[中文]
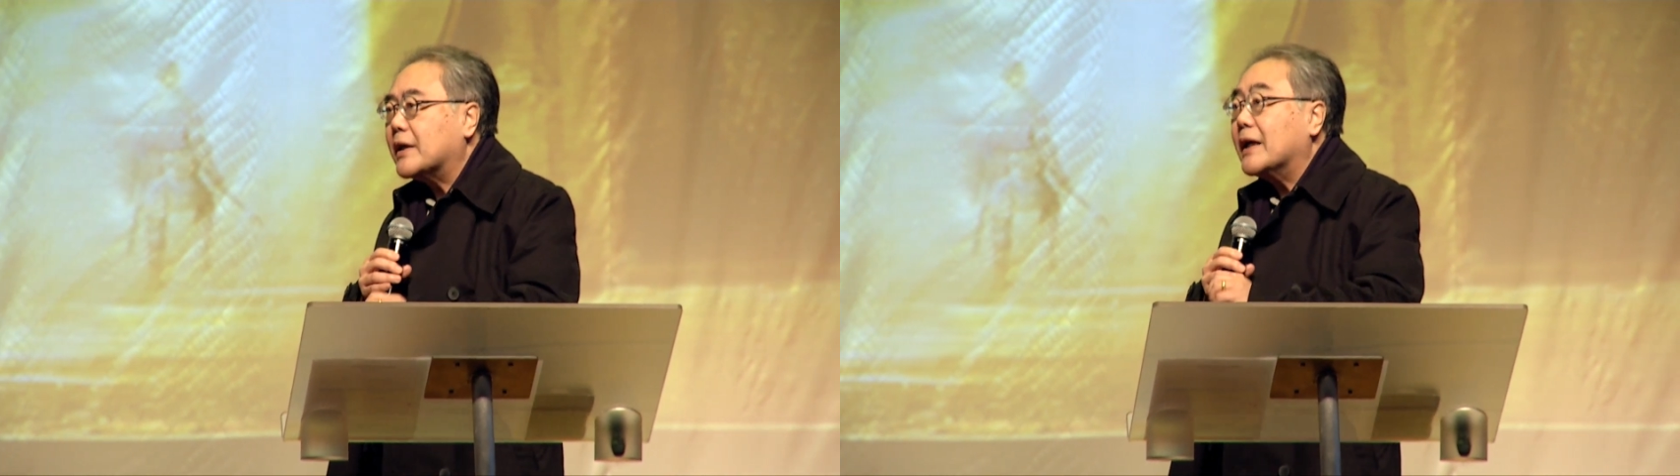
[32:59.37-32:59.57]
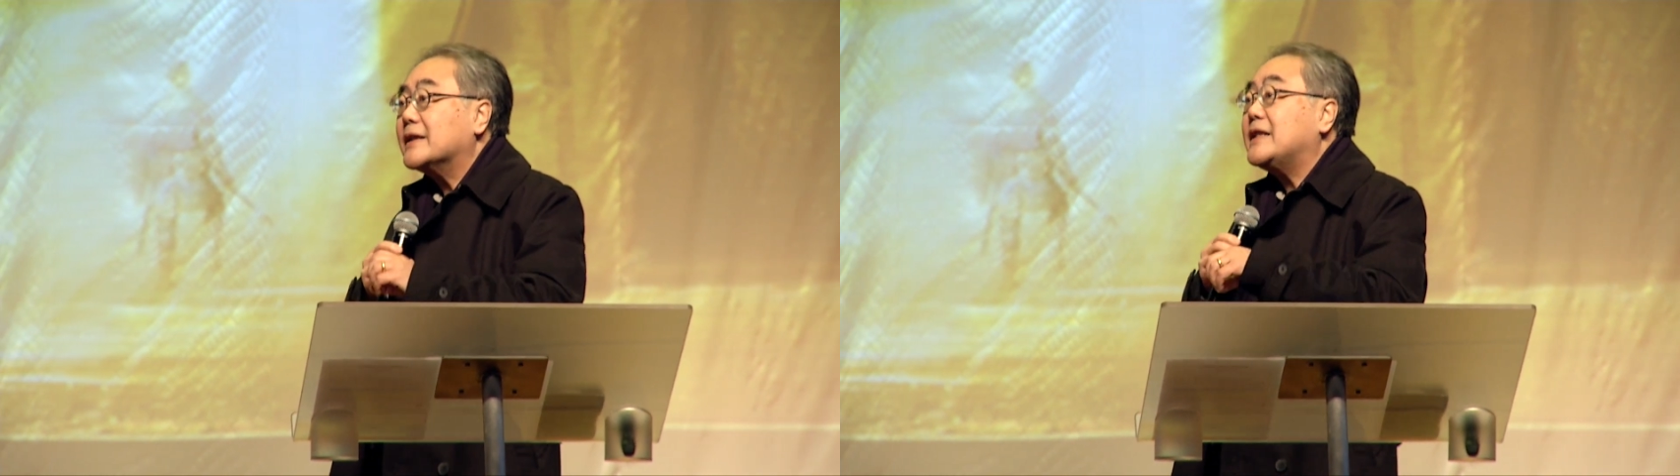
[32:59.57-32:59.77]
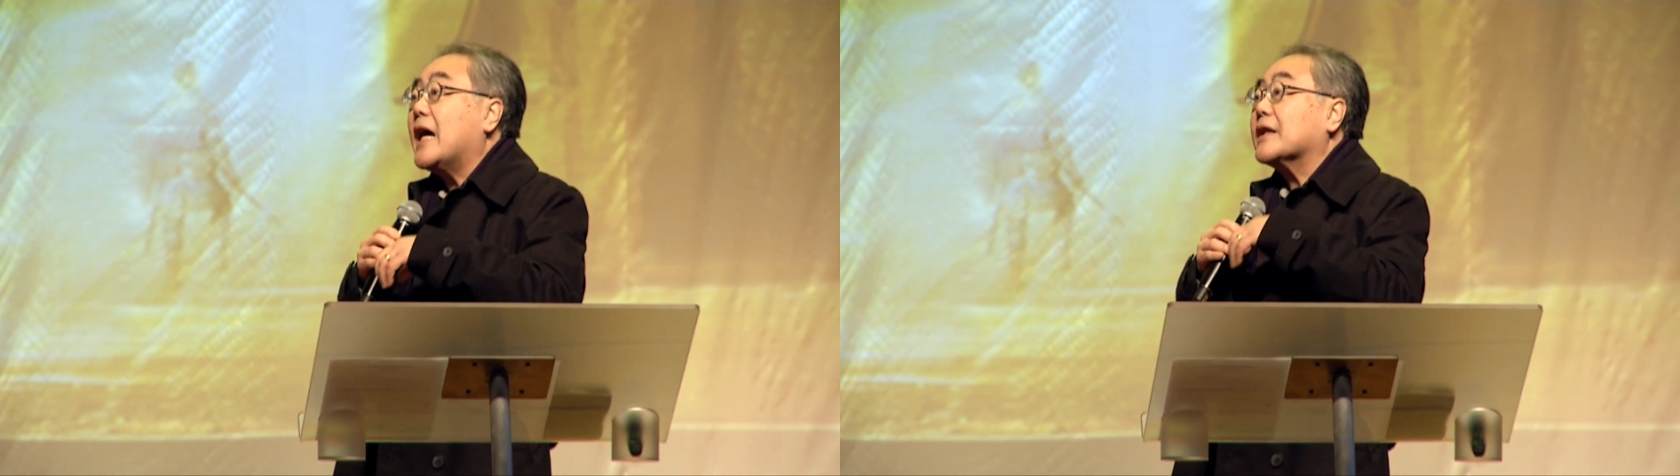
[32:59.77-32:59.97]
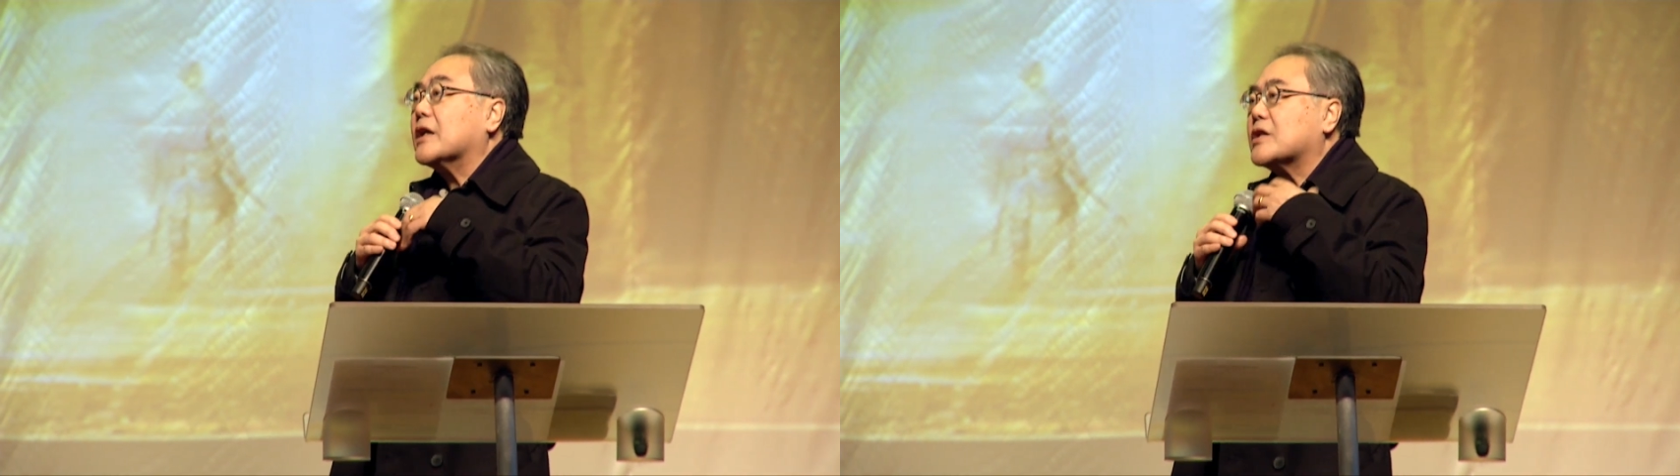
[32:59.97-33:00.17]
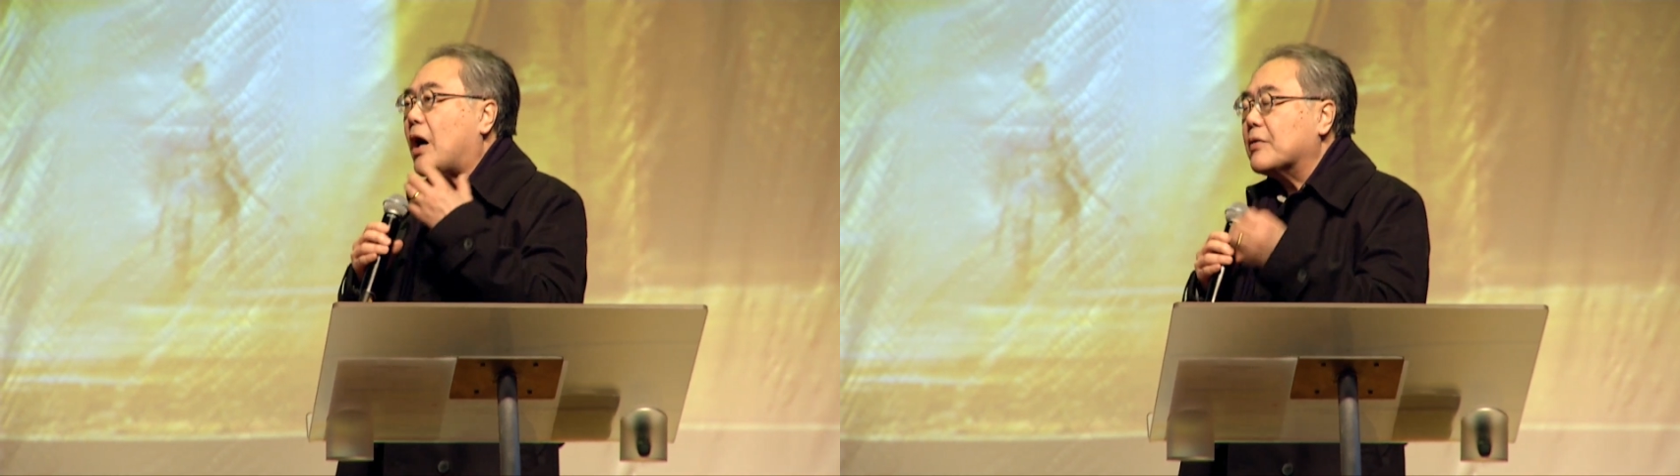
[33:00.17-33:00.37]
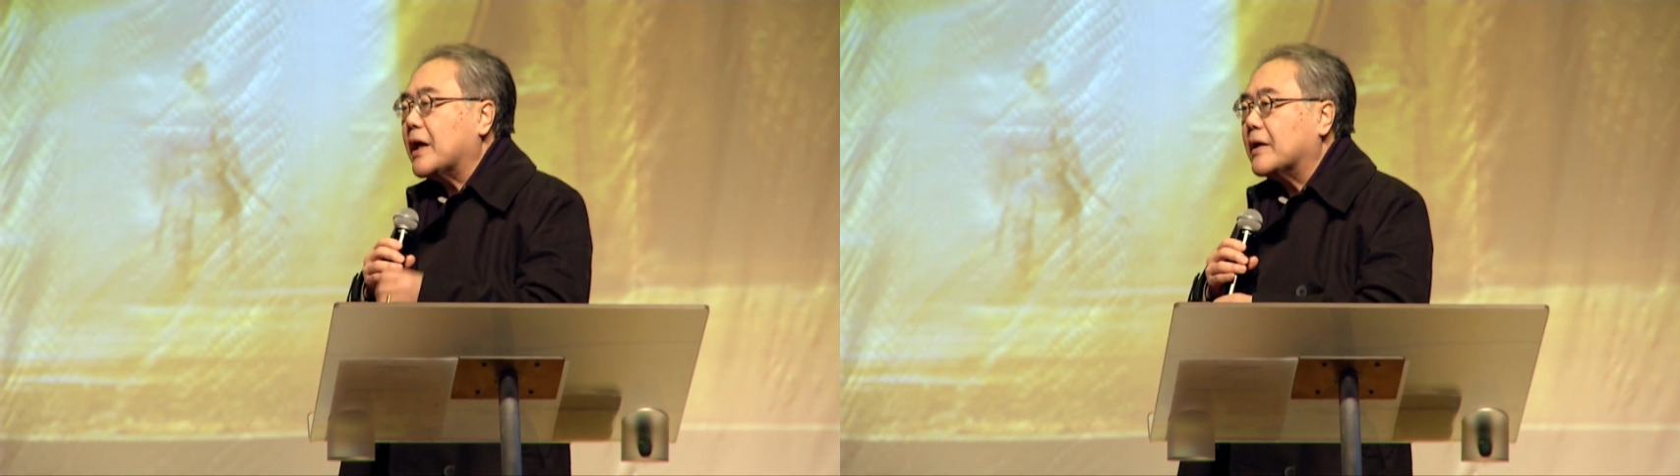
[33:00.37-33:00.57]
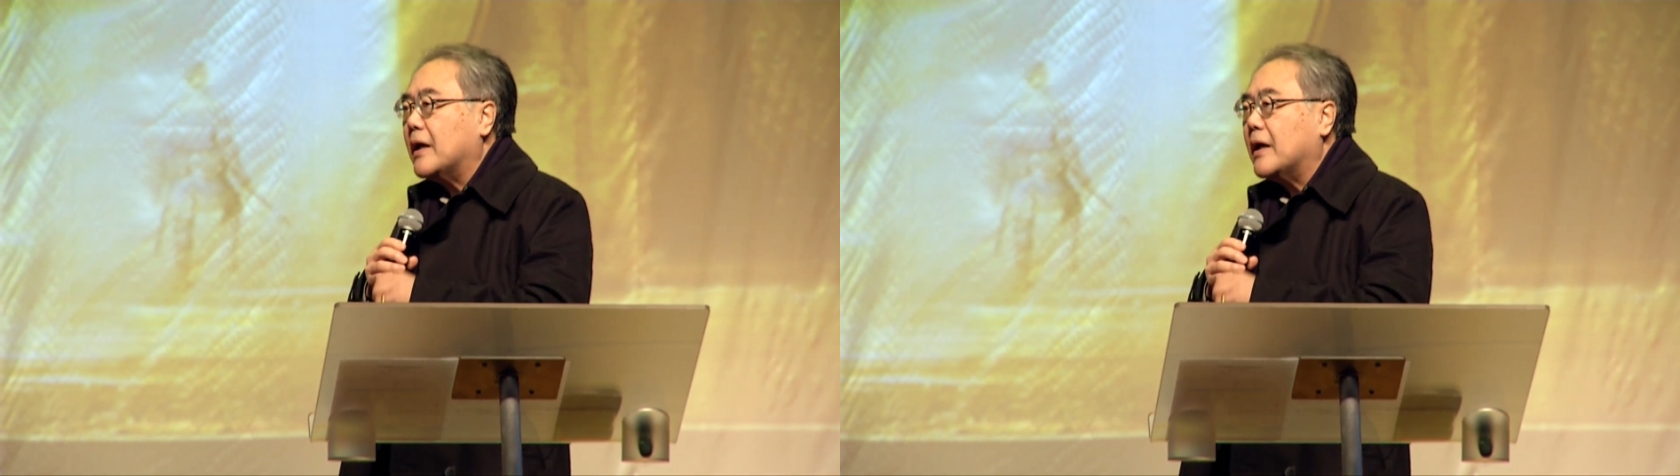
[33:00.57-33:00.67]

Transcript: 的这样的操练。